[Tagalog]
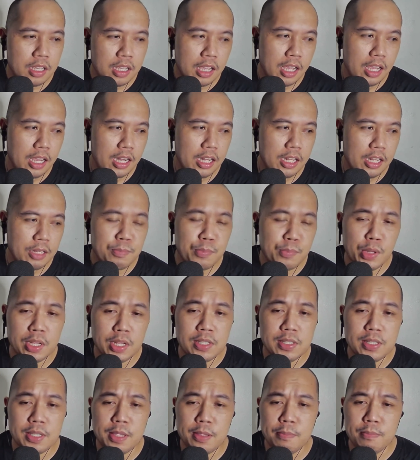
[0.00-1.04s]
And it
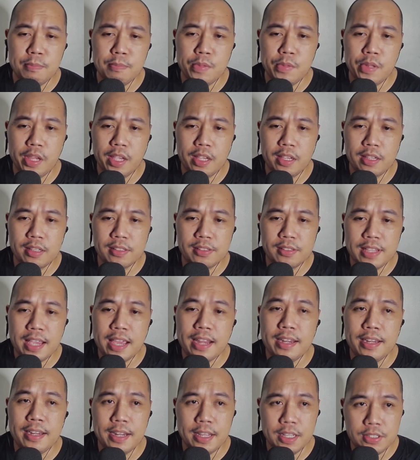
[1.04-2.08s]
brings him like
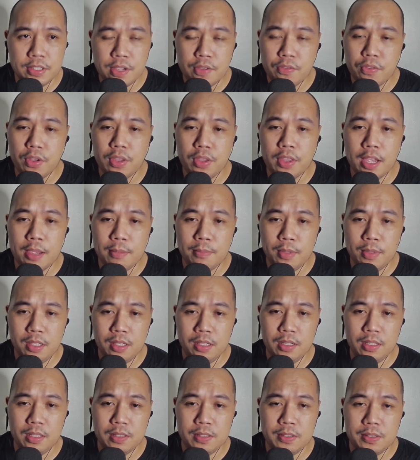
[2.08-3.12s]
sadness every time
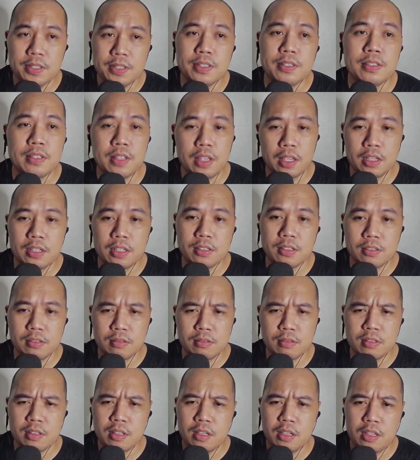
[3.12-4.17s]
he sees things.
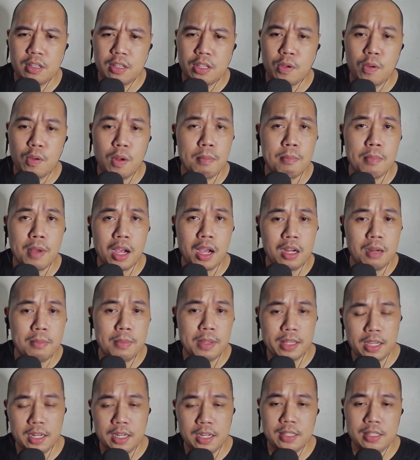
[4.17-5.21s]
Hindi ko alam baka
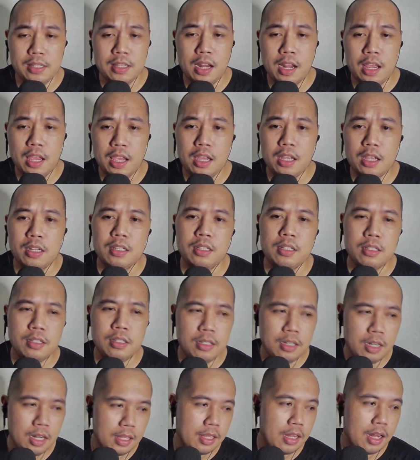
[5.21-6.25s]
namatay na si Alea. Hindi
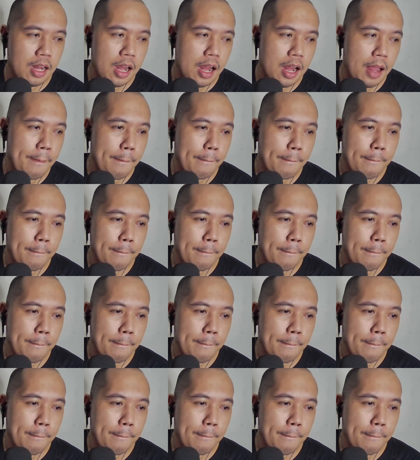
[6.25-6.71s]
natin alam.